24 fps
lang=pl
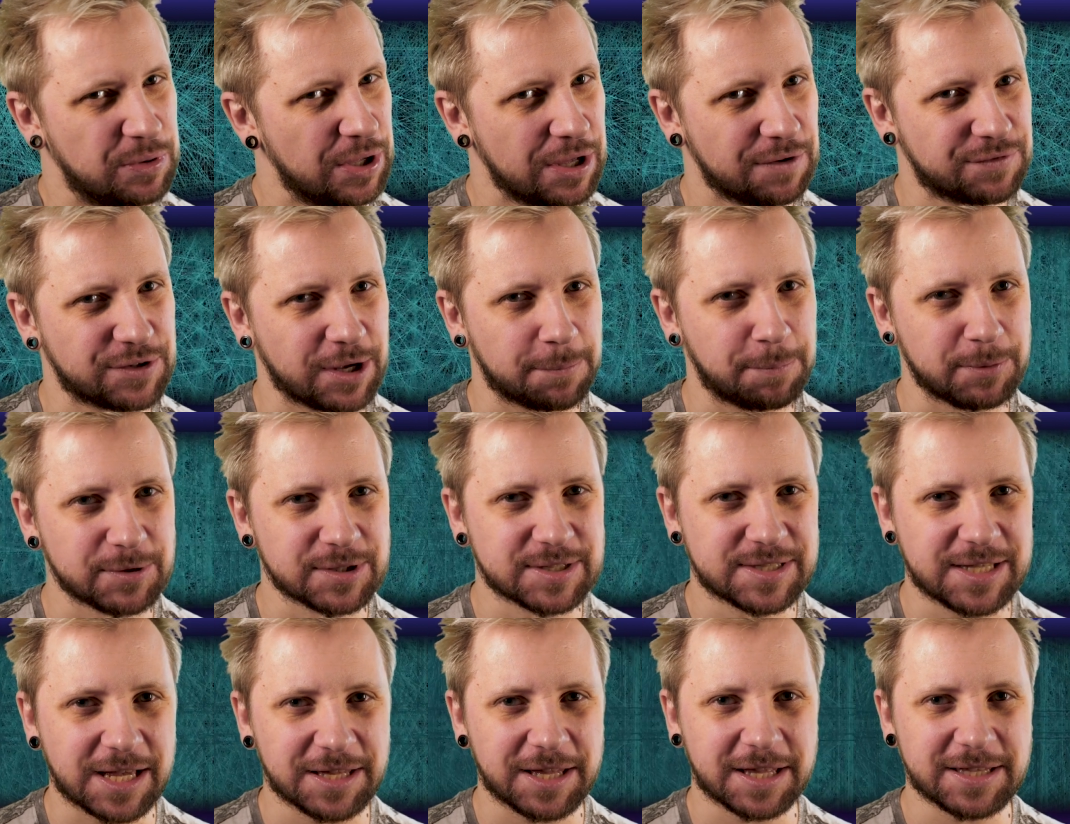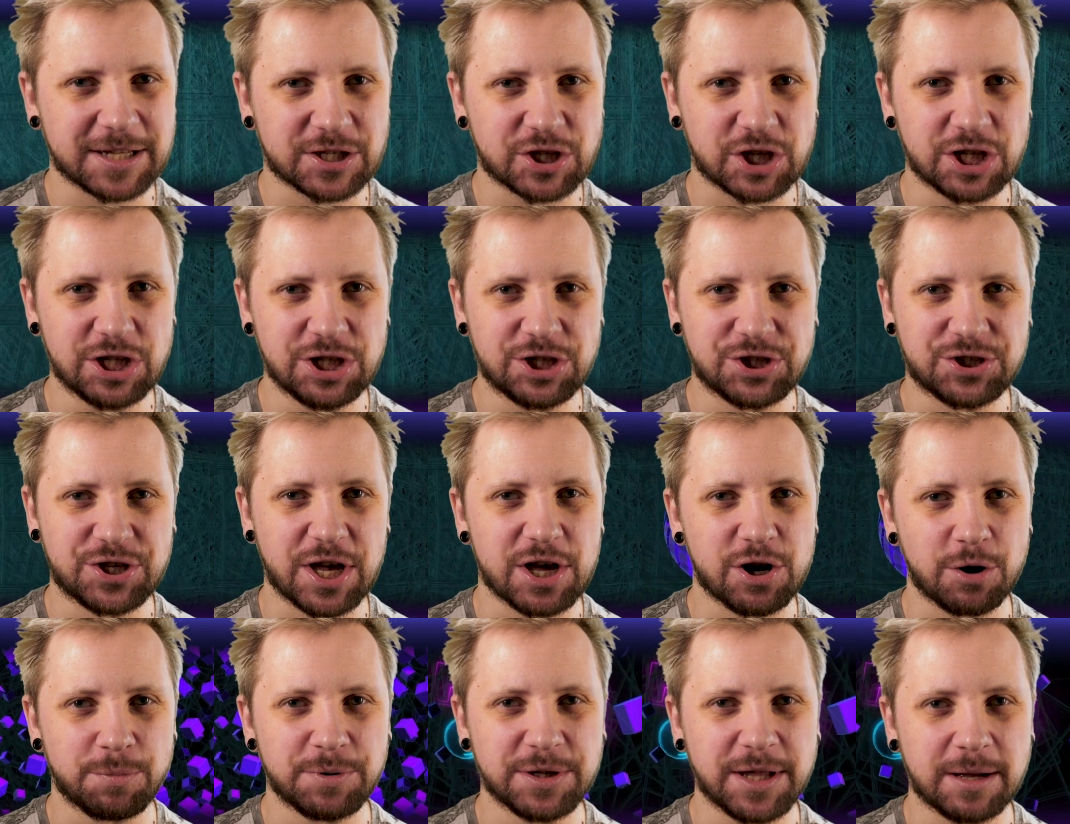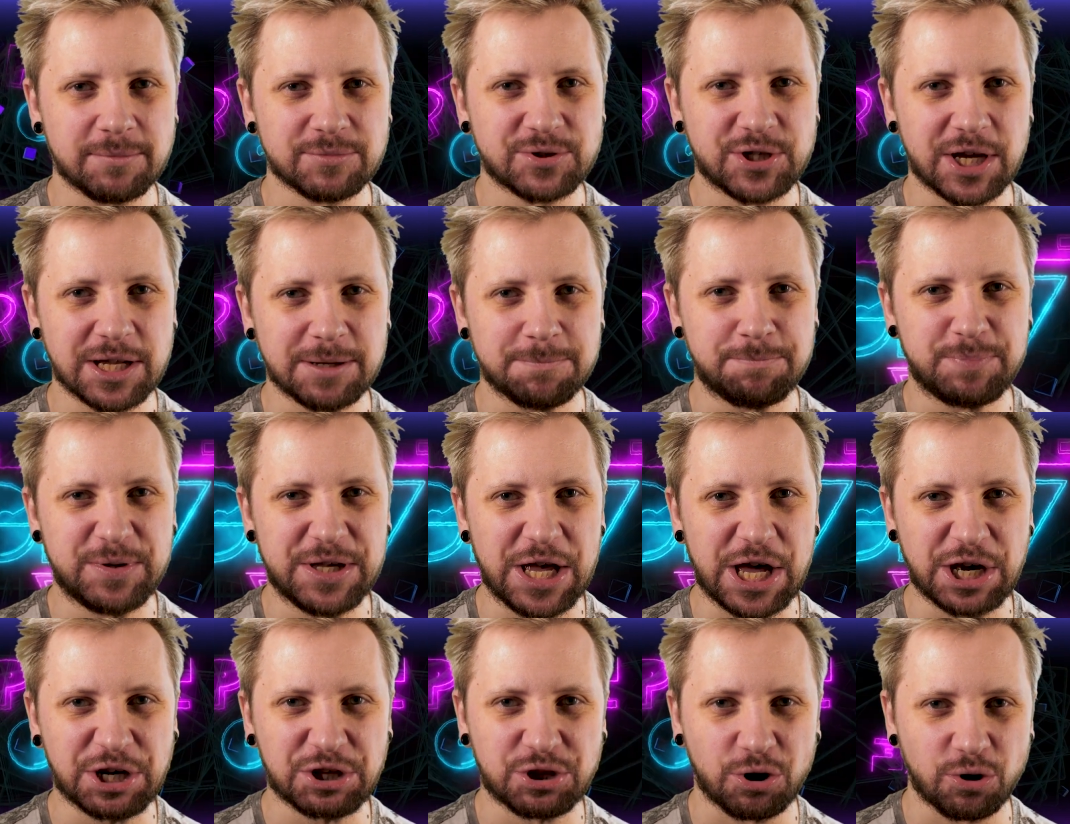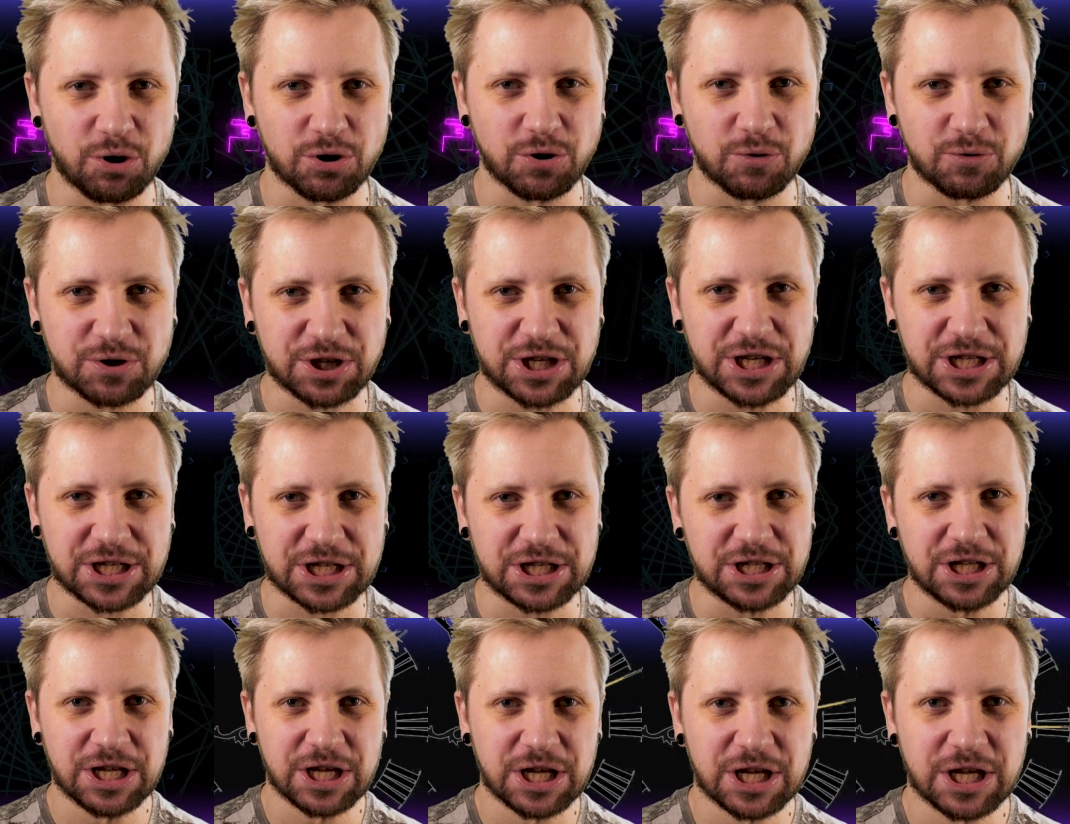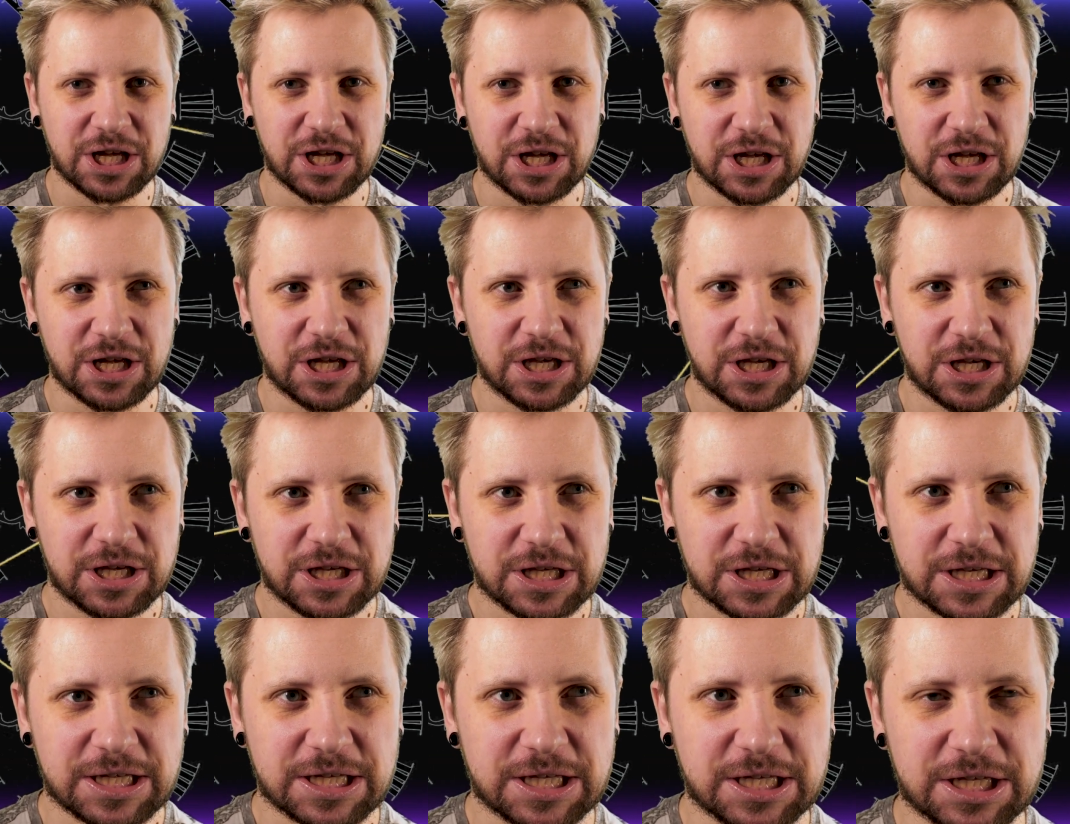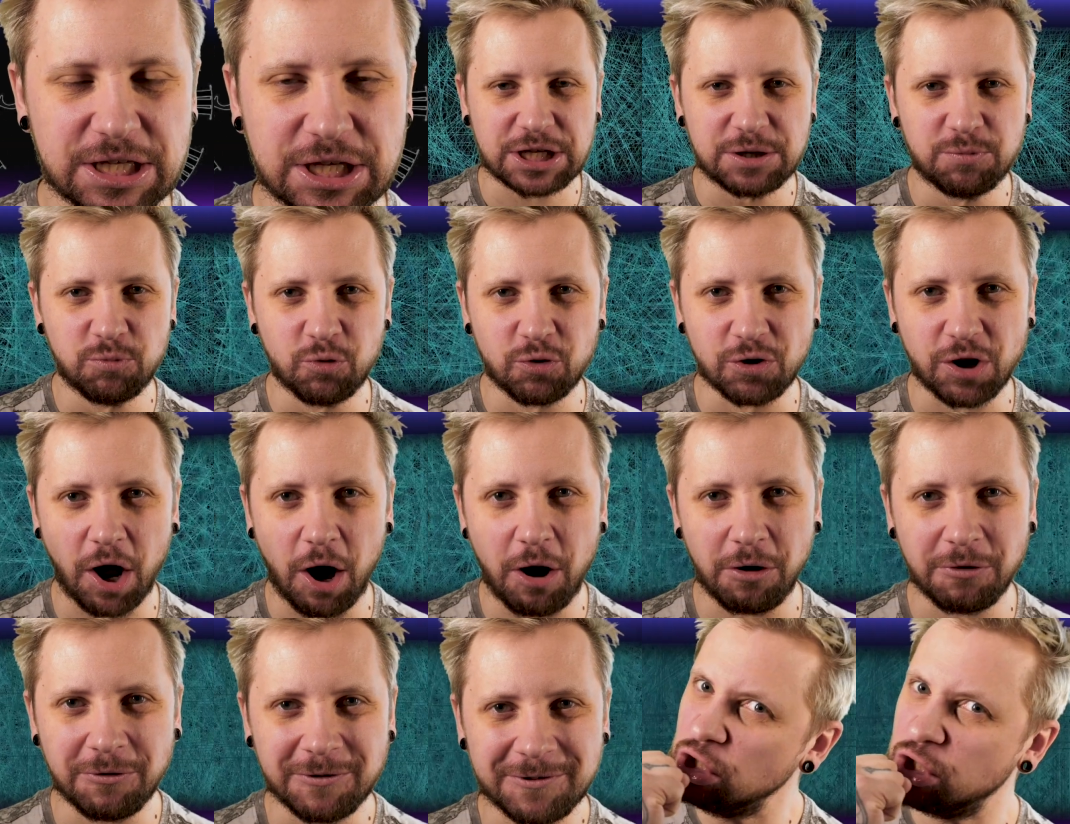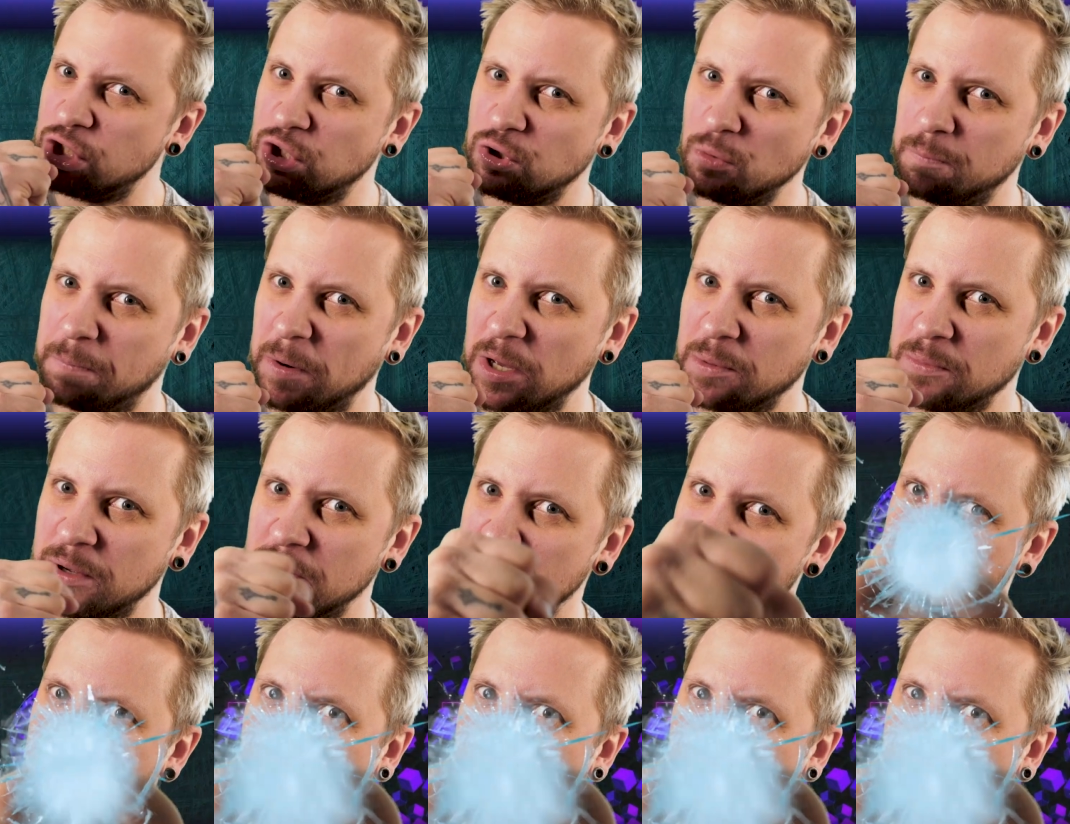Pierwsza pozycja na naszej liście robi nam dzień pierdoloną kiki. Kimurą i Superman